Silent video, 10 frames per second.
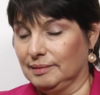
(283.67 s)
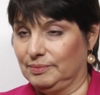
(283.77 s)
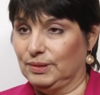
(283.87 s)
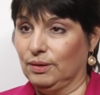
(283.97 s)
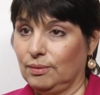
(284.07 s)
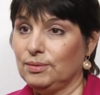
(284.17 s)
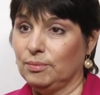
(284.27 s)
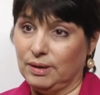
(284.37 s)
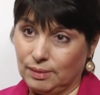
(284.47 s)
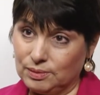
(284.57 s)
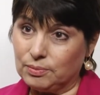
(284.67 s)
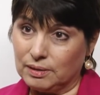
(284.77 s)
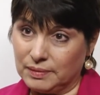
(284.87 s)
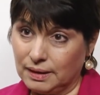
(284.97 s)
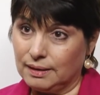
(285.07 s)
pero ahora cuando me levanto por
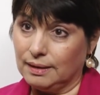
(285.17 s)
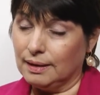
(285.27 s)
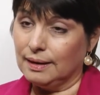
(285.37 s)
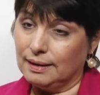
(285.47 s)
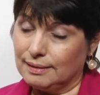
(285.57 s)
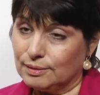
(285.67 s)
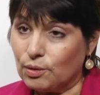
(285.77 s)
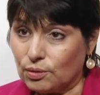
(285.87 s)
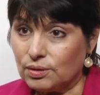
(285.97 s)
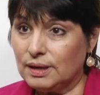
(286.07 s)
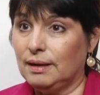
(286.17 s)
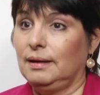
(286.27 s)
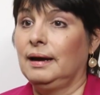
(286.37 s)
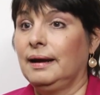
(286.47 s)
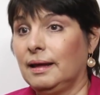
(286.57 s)
la mañana, todos los días
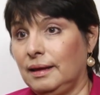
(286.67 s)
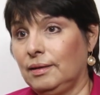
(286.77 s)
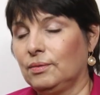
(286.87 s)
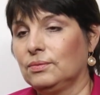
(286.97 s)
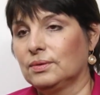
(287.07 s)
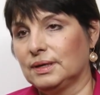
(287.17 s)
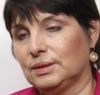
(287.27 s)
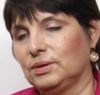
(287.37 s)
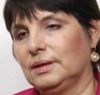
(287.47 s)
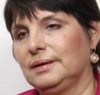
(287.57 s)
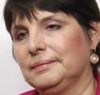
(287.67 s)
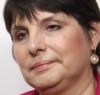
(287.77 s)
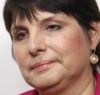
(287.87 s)
agradezco que estoy aquí.